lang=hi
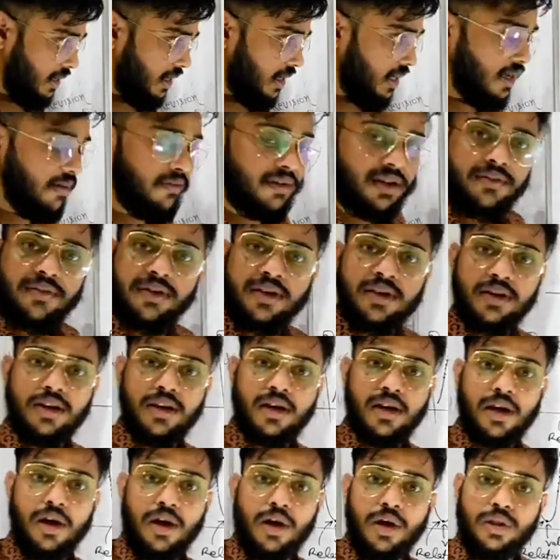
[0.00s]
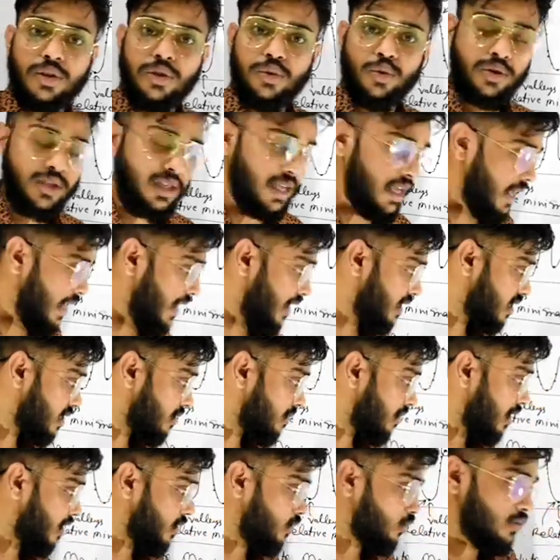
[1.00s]
है एवरीवन तो ये ऐसी
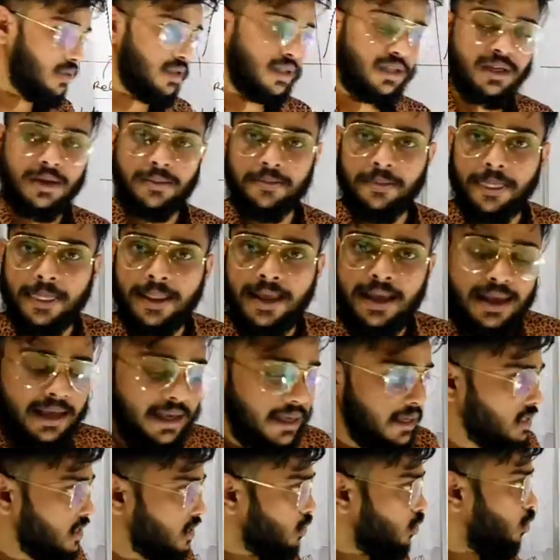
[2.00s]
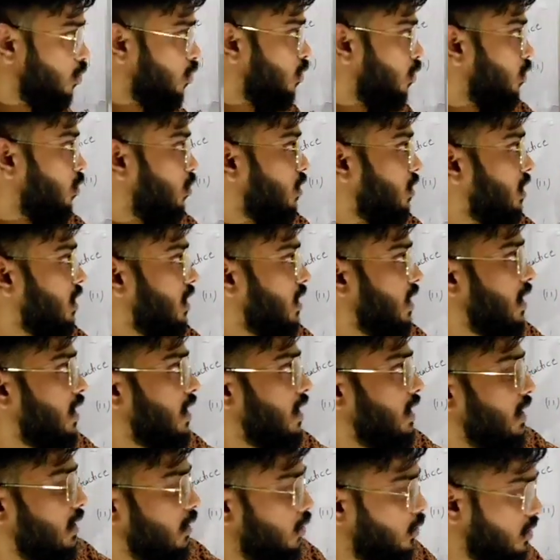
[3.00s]
बात होती है इसको
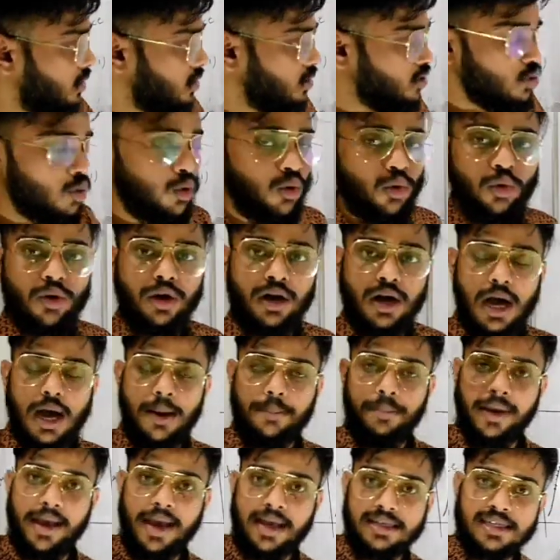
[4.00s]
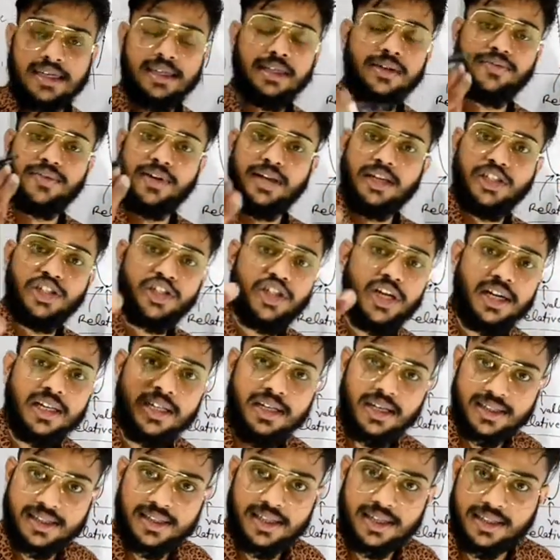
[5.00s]
और इसको आप ऐसे डिफ्रेंशिएट कर
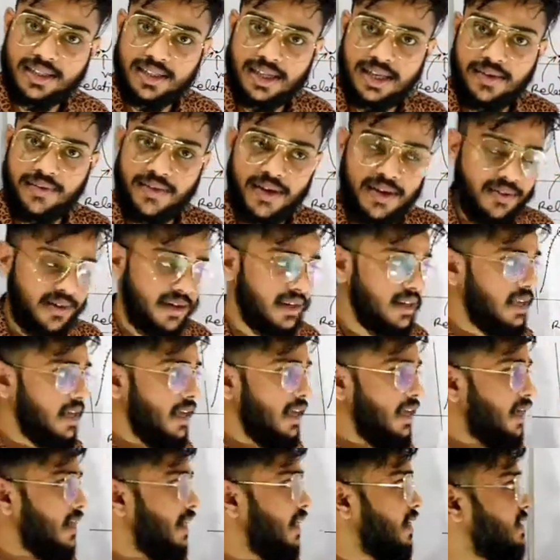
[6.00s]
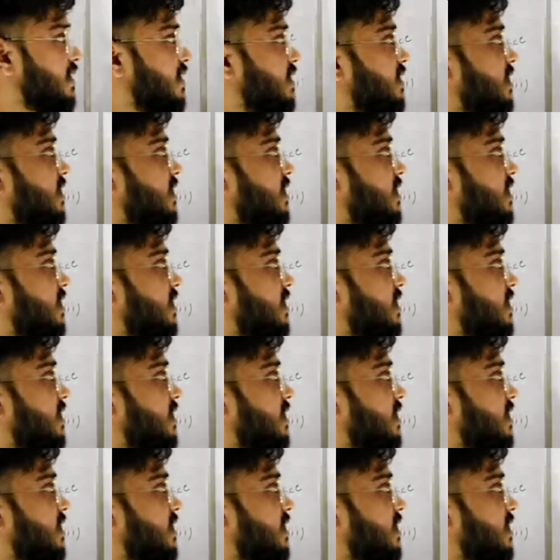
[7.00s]
सकते हैं एवरीवन कि जैसे